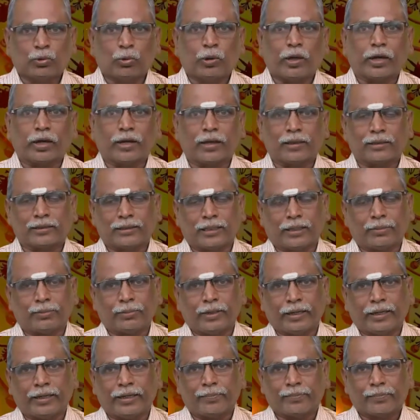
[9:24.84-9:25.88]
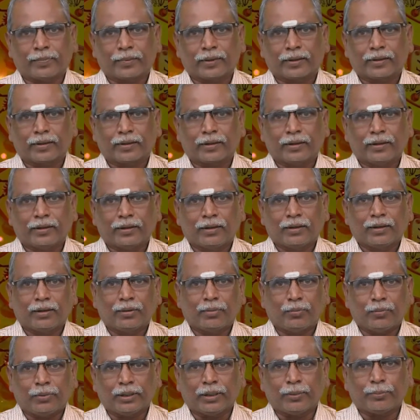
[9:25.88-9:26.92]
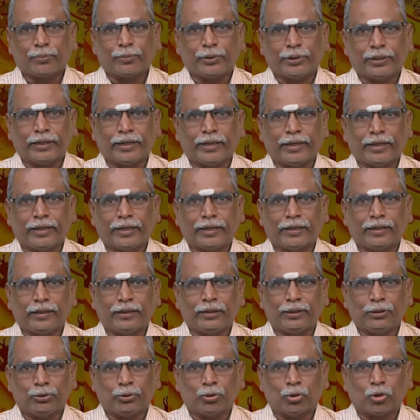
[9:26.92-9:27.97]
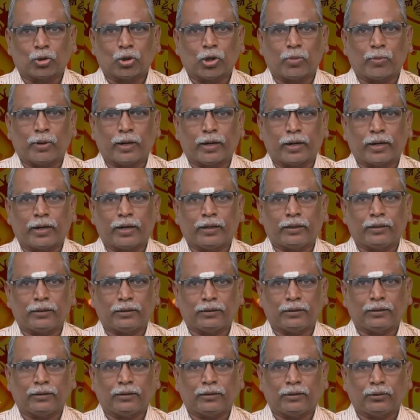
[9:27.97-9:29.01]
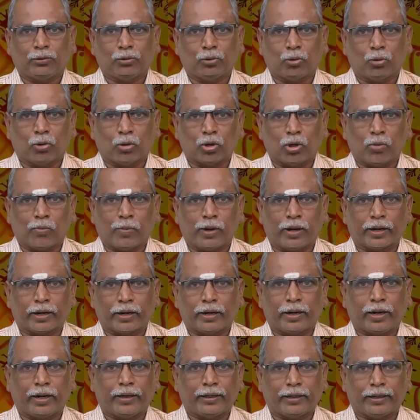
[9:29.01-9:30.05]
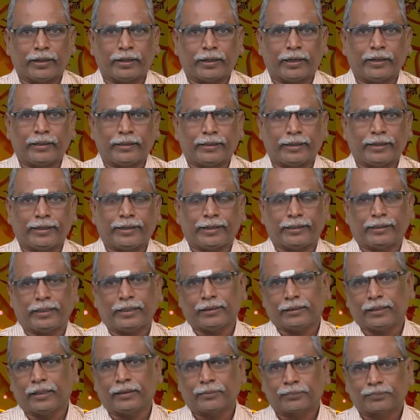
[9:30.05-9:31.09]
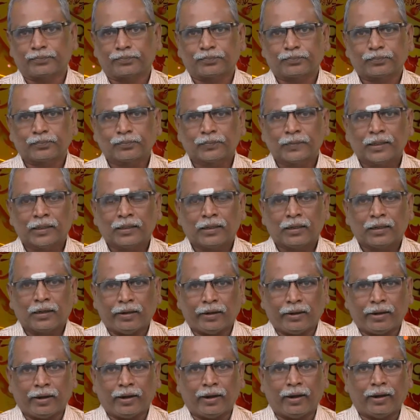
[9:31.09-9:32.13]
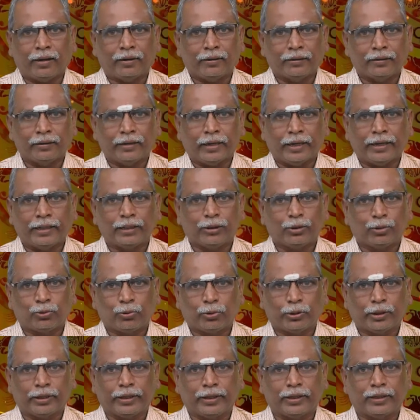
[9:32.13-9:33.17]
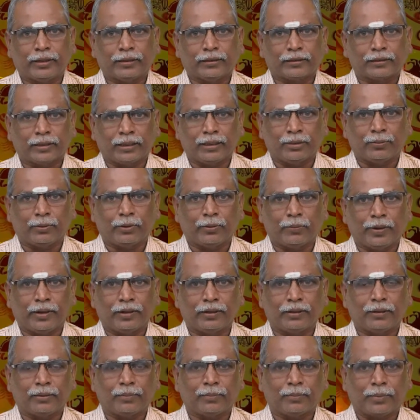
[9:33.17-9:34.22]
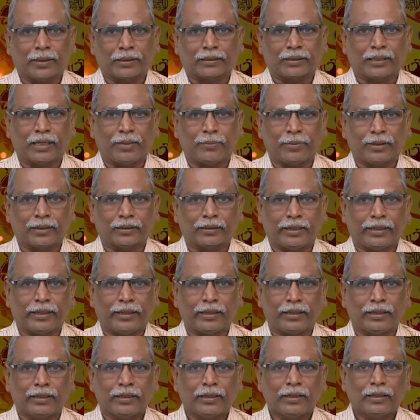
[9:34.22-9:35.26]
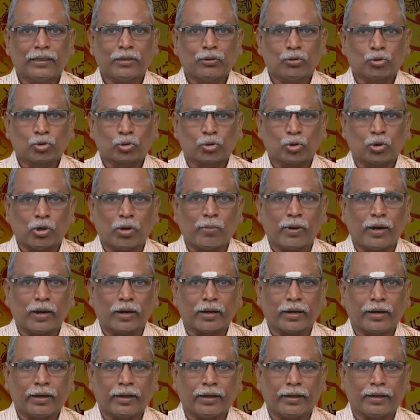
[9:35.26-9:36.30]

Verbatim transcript: துலாராசி அன்பர்களே மிகப்பெரிய யோகமானால் யோகமான நாள் என்றால் இன்றைய தினம்தான் நாலு ஐந்துக்குரிய சனி பகவான் பத்தாம் இடத்திலே சுகமாக